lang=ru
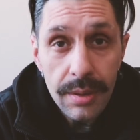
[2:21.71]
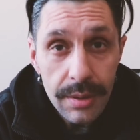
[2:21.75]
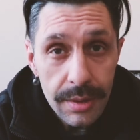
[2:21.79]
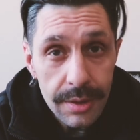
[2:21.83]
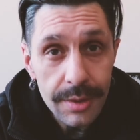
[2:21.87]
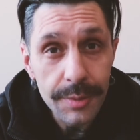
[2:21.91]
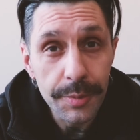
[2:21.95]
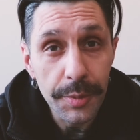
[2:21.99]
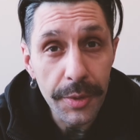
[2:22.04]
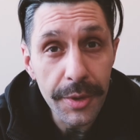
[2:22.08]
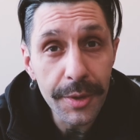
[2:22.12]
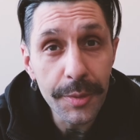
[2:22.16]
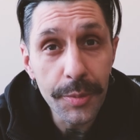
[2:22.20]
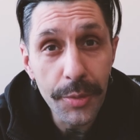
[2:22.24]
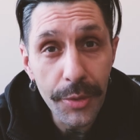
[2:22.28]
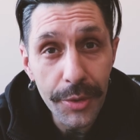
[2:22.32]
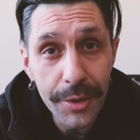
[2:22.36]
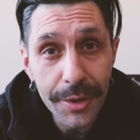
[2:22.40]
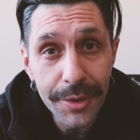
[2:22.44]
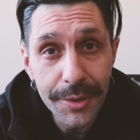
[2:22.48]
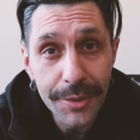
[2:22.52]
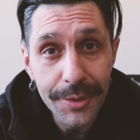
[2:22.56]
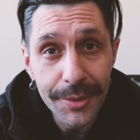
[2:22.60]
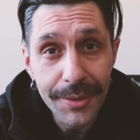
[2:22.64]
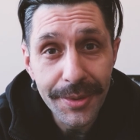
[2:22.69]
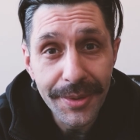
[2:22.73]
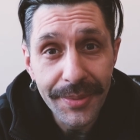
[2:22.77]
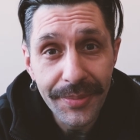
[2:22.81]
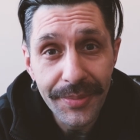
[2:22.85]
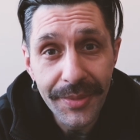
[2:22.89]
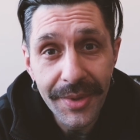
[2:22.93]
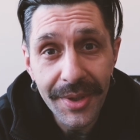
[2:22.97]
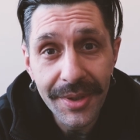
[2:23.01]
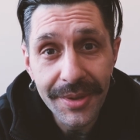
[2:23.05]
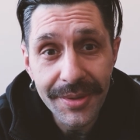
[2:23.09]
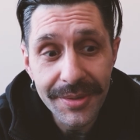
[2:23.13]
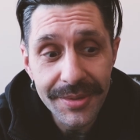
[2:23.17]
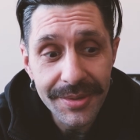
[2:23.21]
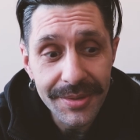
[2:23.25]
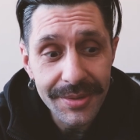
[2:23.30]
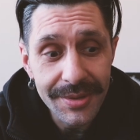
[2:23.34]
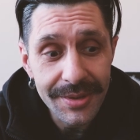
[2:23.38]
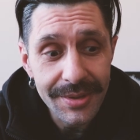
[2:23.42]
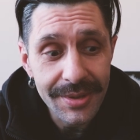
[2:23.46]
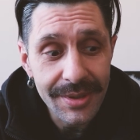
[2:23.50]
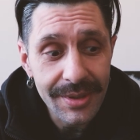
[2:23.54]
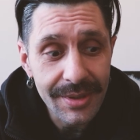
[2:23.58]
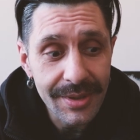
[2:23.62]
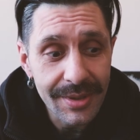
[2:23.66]
Сбрил бороду.
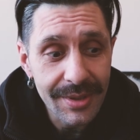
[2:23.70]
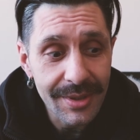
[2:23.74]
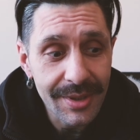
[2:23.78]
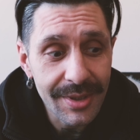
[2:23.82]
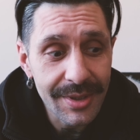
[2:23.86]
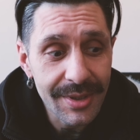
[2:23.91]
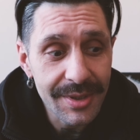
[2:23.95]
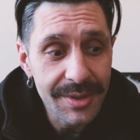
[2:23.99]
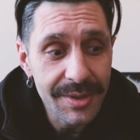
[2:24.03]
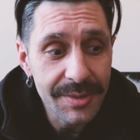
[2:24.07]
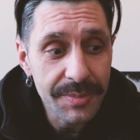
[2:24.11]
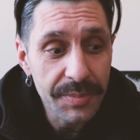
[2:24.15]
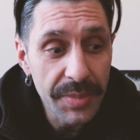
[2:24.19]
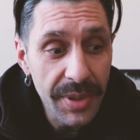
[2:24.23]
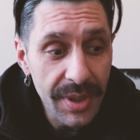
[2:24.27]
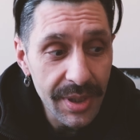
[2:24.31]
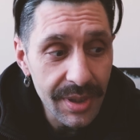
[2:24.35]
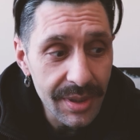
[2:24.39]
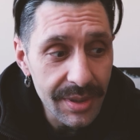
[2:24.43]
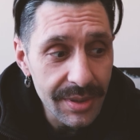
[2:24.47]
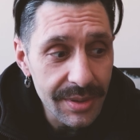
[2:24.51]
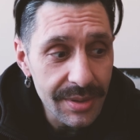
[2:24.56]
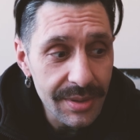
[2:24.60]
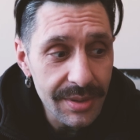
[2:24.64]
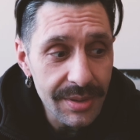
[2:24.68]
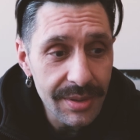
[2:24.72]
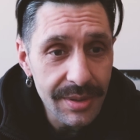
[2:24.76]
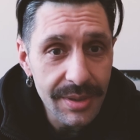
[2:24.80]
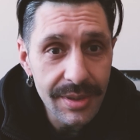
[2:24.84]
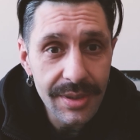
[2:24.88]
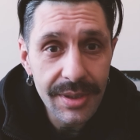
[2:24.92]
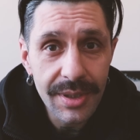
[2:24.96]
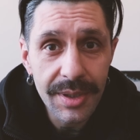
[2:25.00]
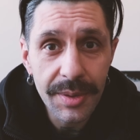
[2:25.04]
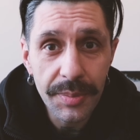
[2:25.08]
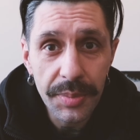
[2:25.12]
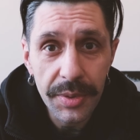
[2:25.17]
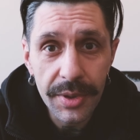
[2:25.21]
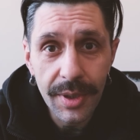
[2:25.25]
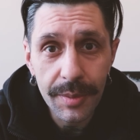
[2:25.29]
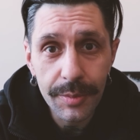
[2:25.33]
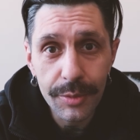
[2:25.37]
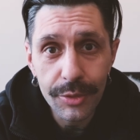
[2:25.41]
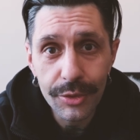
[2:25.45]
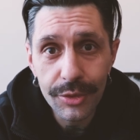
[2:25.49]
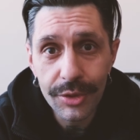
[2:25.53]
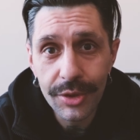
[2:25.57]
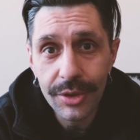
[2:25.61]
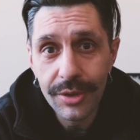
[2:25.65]
Вот, э, сбрил э, не
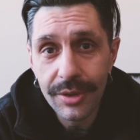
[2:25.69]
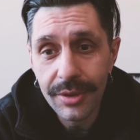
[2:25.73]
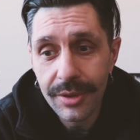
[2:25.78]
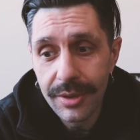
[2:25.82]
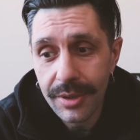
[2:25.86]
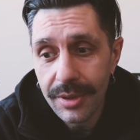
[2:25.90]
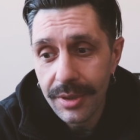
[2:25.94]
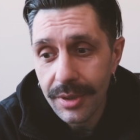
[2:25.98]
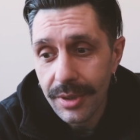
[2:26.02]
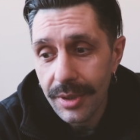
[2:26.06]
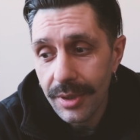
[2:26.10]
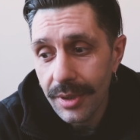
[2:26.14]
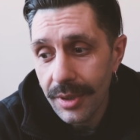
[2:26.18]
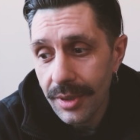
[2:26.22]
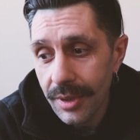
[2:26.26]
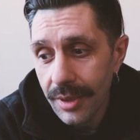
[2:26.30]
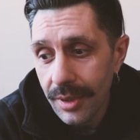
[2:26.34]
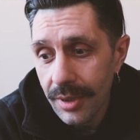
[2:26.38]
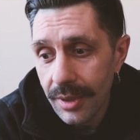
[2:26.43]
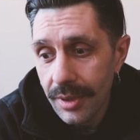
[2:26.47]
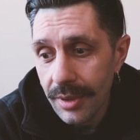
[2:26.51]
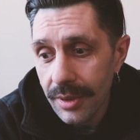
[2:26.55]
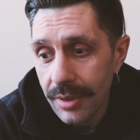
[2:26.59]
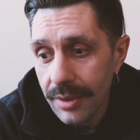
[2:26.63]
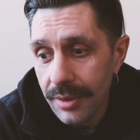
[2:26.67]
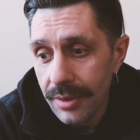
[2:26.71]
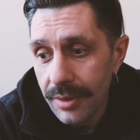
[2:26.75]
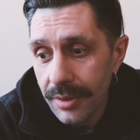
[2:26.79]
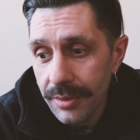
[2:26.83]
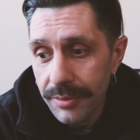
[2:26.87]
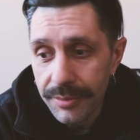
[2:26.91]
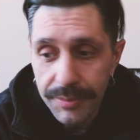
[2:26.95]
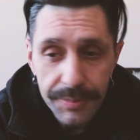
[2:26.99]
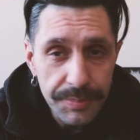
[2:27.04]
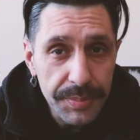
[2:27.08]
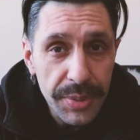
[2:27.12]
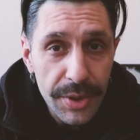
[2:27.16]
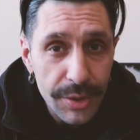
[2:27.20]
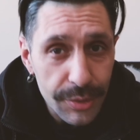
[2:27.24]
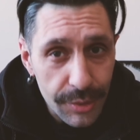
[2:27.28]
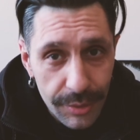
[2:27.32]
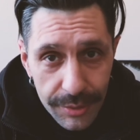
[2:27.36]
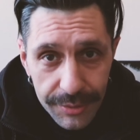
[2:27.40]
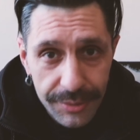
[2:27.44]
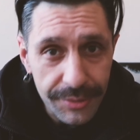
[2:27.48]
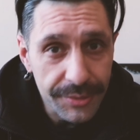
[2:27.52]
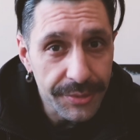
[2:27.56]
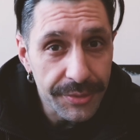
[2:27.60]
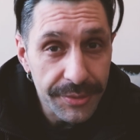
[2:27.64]
потому, что
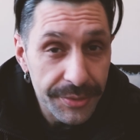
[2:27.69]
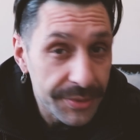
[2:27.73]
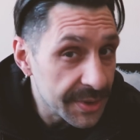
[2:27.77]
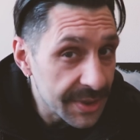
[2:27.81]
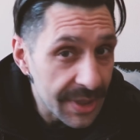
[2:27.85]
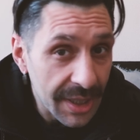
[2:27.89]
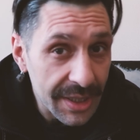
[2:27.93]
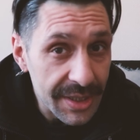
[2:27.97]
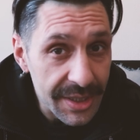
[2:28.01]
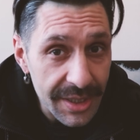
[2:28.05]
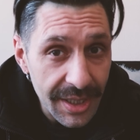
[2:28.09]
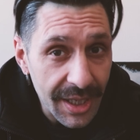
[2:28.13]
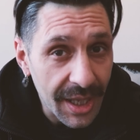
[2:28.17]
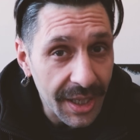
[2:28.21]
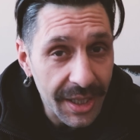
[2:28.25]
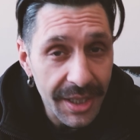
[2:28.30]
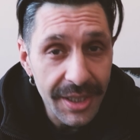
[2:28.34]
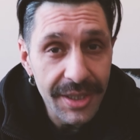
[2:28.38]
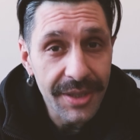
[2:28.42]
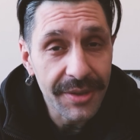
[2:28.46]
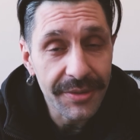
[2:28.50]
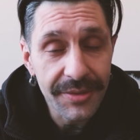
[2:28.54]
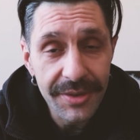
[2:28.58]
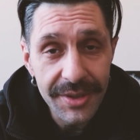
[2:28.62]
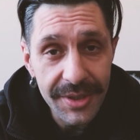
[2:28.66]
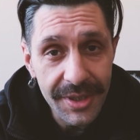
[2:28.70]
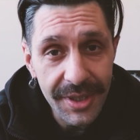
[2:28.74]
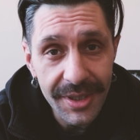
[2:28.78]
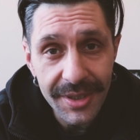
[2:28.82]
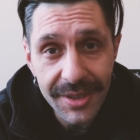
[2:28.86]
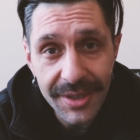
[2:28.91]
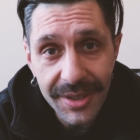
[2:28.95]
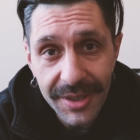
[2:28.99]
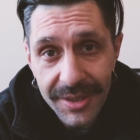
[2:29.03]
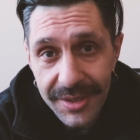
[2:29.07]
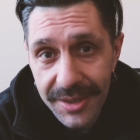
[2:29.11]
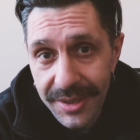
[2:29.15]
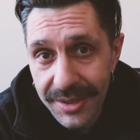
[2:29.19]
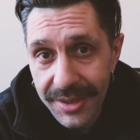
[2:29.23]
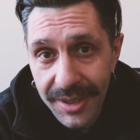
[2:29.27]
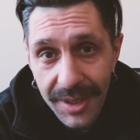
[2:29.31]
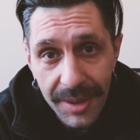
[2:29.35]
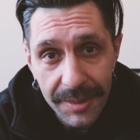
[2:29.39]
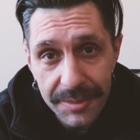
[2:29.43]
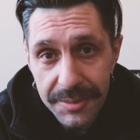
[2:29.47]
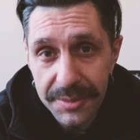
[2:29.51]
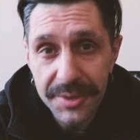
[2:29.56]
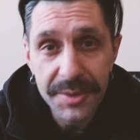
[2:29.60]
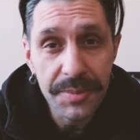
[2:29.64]
пишут в статьи какие-то в интернете,
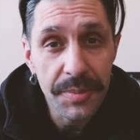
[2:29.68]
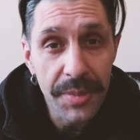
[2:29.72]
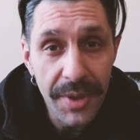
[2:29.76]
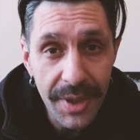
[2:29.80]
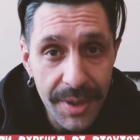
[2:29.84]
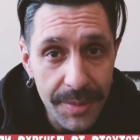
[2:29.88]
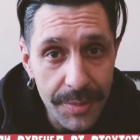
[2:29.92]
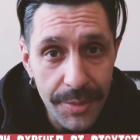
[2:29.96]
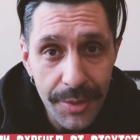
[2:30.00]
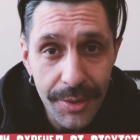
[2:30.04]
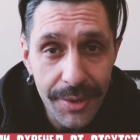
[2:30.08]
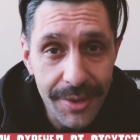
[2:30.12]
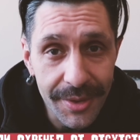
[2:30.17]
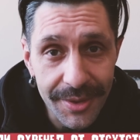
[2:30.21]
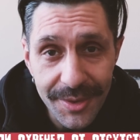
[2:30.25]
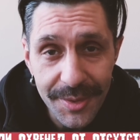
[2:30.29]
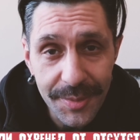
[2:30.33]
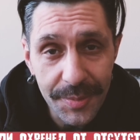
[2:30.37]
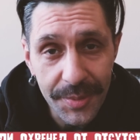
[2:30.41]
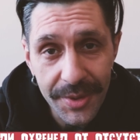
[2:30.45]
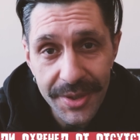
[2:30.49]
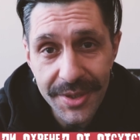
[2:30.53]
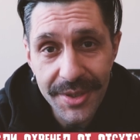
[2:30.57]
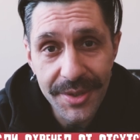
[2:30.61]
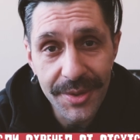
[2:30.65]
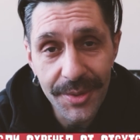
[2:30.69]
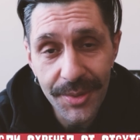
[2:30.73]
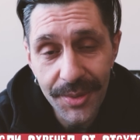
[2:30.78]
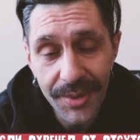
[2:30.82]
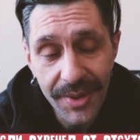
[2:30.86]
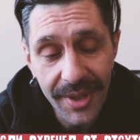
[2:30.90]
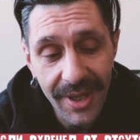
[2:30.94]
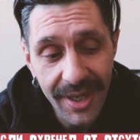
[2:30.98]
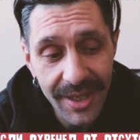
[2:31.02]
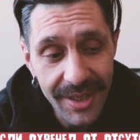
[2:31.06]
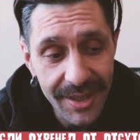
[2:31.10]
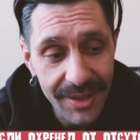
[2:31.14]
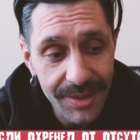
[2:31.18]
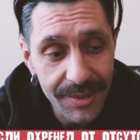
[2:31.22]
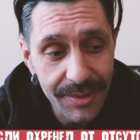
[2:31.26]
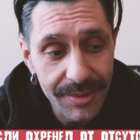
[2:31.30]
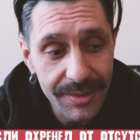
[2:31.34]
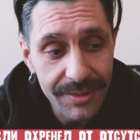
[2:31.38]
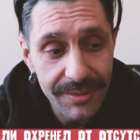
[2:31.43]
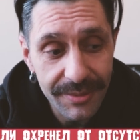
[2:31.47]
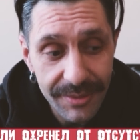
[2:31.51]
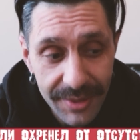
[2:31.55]
там, сбрей бороду, спаси Украину.